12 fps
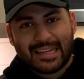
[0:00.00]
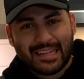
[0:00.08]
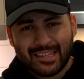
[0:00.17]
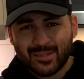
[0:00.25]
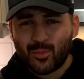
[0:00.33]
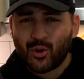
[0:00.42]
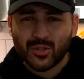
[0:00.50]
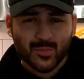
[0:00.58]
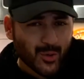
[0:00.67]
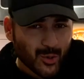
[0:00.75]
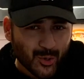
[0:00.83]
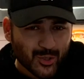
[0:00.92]
इस बॉक्स में
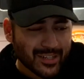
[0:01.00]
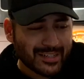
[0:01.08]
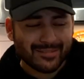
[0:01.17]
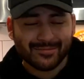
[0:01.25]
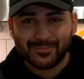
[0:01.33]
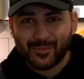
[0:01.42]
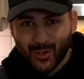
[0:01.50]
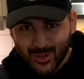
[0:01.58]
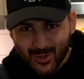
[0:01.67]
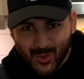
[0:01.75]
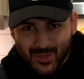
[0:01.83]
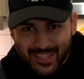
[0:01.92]
और कुछ नहीं
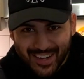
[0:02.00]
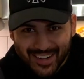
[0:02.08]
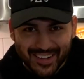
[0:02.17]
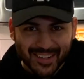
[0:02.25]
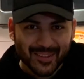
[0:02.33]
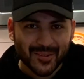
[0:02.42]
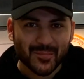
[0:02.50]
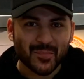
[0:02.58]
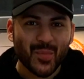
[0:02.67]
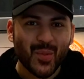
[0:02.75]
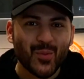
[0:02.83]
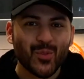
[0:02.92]
उसको भी साइड करते
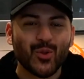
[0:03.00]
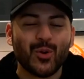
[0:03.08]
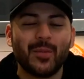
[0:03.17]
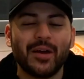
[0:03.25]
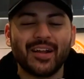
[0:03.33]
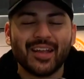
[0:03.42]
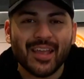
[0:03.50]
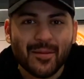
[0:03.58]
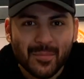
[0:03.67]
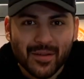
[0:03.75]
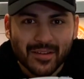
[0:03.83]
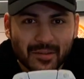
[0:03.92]
हैं तो हमारा गेम
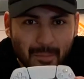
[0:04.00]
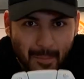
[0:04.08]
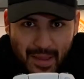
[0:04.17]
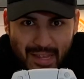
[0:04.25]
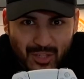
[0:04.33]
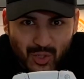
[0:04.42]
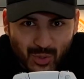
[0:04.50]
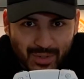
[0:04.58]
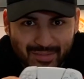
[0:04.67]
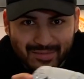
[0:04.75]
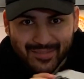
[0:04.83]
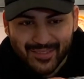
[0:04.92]
प्लेयर मेन जो है
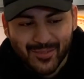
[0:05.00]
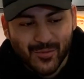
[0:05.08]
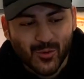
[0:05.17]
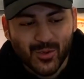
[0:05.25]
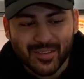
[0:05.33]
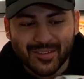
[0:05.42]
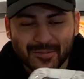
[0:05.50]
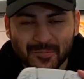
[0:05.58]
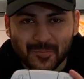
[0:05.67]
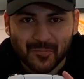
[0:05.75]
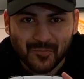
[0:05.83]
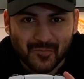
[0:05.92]
वो ये
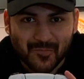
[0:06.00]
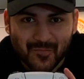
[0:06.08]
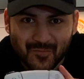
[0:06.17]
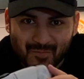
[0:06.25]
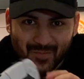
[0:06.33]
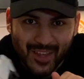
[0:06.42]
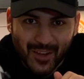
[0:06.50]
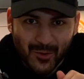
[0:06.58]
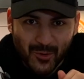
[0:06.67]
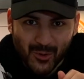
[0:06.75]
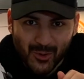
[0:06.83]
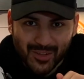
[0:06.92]
ये
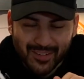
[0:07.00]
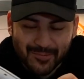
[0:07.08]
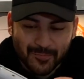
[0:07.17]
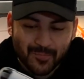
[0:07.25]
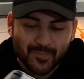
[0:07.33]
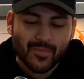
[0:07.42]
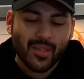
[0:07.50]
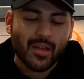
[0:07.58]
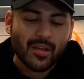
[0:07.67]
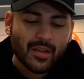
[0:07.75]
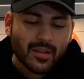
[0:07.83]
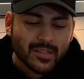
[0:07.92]
कंट्रोलर
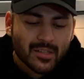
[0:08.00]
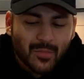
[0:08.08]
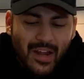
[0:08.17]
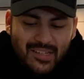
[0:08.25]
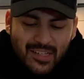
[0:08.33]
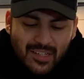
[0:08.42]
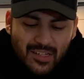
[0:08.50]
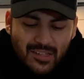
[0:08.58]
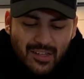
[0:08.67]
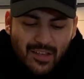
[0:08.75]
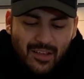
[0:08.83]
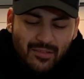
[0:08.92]
सरप्राइजिंग चीज़
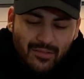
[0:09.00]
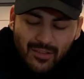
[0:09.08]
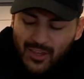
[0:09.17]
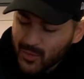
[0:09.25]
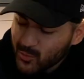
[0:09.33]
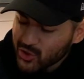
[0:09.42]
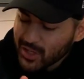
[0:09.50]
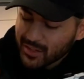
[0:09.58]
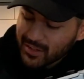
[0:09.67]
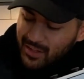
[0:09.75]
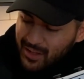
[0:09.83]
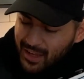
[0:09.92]
ये कि मुझे
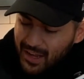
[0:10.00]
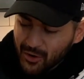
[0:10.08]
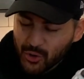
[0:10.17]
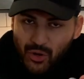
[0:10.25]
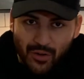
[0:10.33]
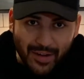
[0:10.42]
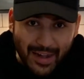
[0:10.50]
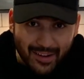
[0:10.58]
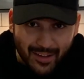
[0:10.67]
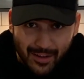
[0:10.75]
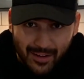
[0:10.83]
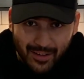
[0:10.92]
लगता था ये कंट्रोलर व्हाइट
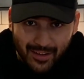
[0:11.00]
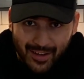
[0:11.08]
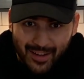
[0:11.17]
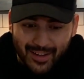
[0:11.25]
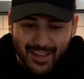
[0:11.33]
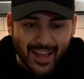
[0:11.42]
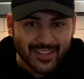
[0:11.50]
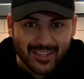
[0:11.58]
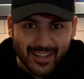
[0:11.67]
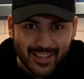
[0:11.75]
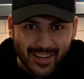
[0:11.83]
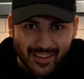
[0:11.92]
कलर का है लेकिन ये एक्चुअली
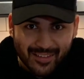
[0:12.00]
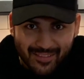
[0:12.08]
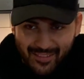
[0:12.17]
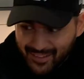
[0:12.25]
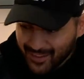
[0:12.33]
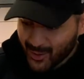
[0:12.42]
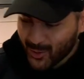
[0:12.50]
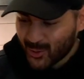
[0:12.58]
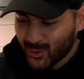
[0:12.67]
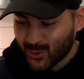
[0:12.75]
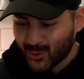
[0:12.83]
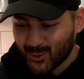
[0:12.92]
ग्रे है तो